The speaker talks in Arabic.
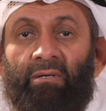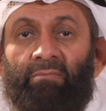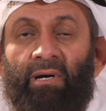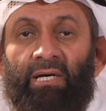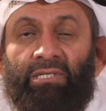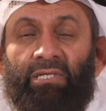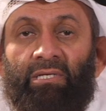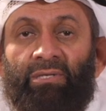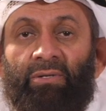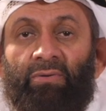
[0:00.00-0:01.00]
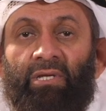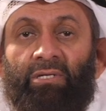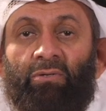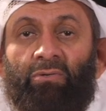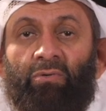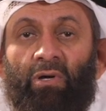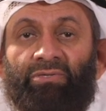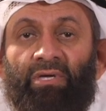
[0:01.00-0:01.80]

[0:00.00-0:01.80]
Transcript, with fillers: ماشي الضرورة تقدر